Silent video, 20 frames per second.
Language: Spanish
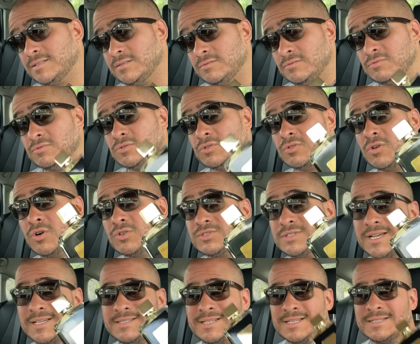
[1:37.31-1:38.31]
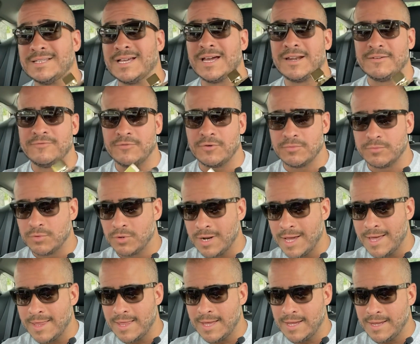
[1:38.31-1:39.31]
No sé si está
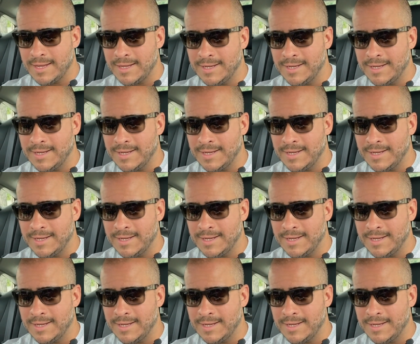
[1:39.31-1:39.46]
reformulada.